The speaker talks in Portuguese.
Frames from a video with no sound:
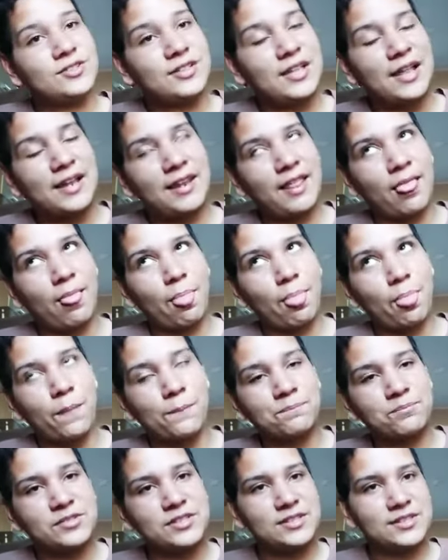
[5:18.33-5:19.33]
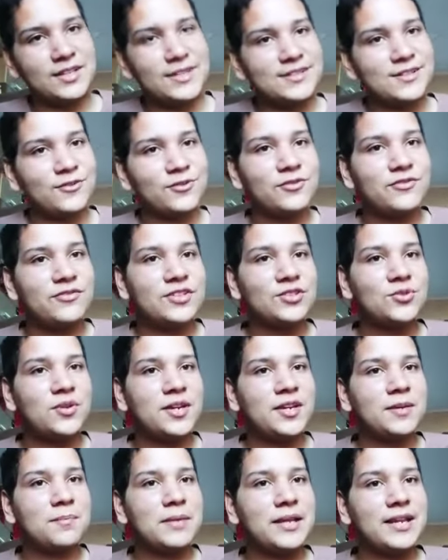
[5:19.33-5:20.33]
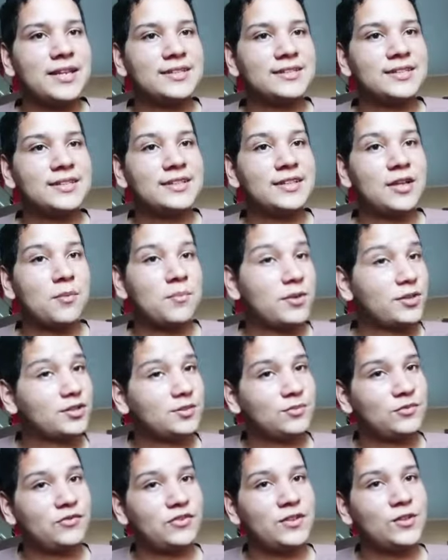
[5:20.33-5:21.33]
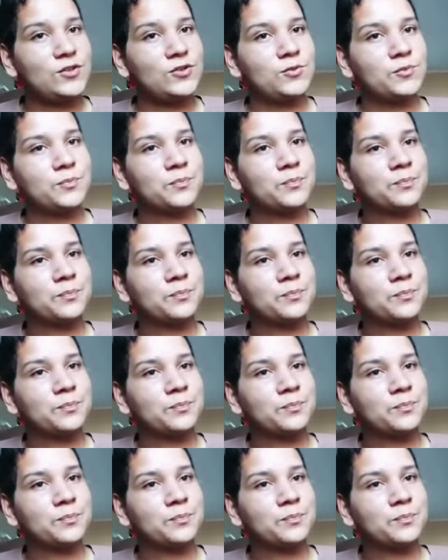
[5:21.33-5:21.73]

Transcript: tá na descrição do vídeo aí, beleza? Até o próximo vídeo.